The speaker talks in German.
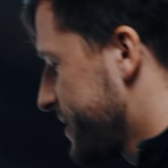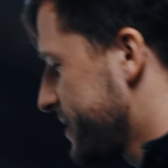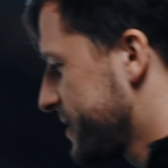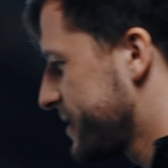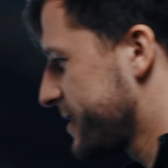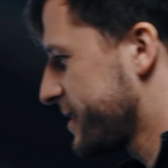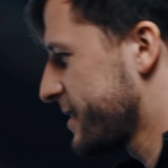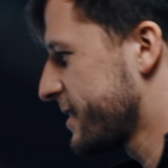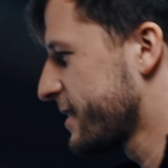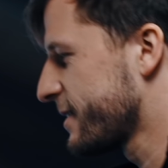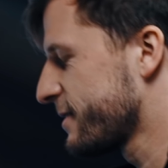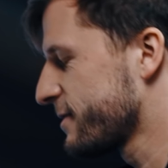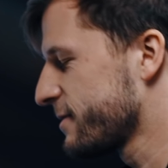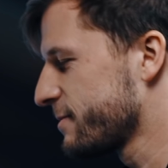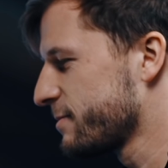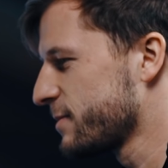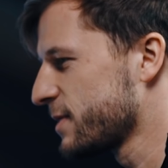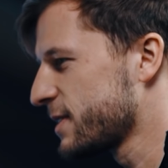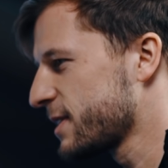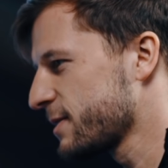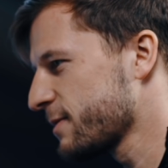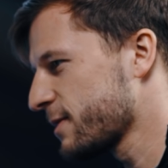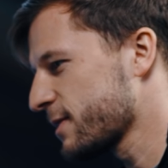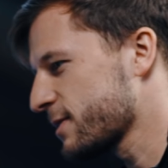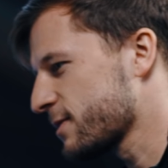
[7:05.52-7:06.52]
Den, mit
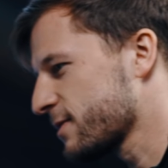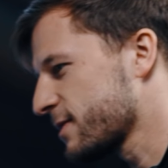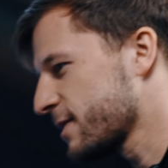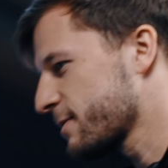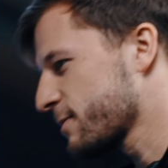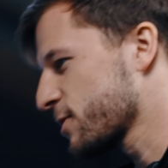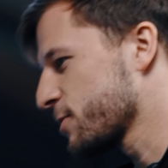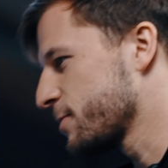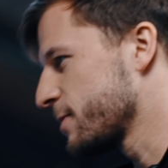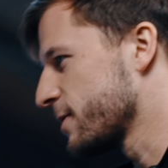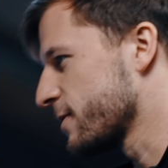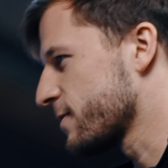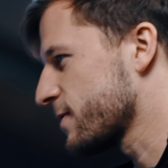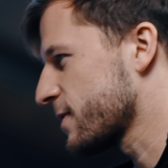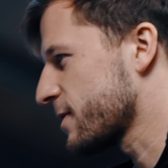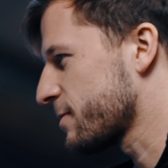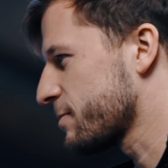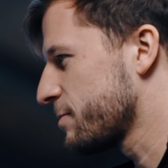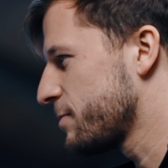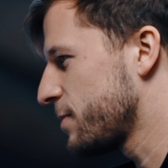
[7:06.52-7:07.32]
dem habe ich zusammengespielt auf St.